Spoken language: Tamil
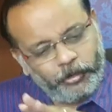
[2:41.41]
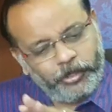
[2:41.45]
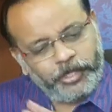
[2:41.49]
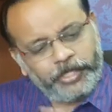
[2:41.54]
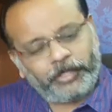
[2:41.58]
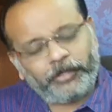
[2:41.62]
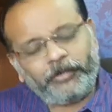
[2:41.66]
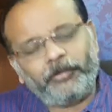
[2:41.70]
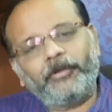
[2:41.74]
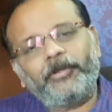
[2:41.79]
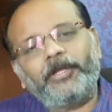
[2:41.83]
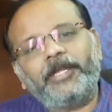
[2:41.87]

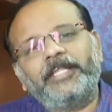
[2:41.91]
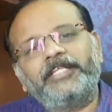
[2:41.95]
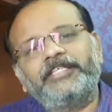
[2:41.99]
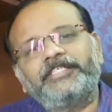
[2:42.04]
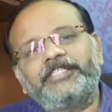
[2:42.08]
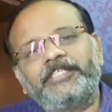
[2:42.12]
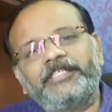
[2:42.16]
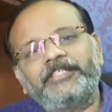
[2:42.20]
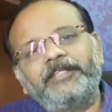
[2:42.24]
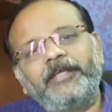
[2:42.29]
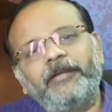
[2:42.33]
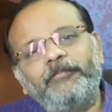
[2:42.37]
முடிக்கணும்னு
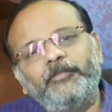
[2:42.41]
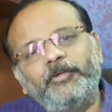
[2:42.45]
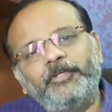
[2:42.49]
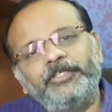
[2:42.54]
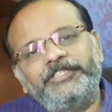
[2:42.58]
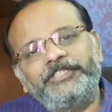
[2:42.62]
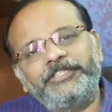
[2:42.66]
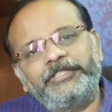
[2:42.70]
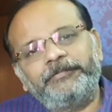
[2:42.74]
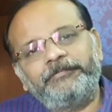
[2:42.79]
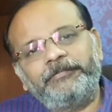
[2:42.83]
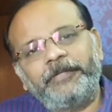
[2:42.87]
நினைச்சிருந்தா
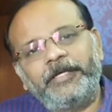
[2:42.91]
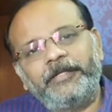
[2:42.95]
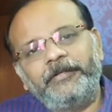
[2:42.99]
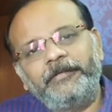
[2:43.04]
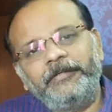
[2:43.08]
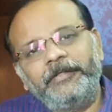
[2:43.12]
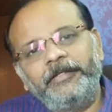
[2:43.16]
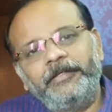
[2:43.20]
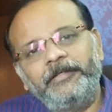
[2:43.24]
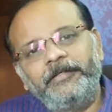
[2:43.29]
முடிச்சிருப்பேன்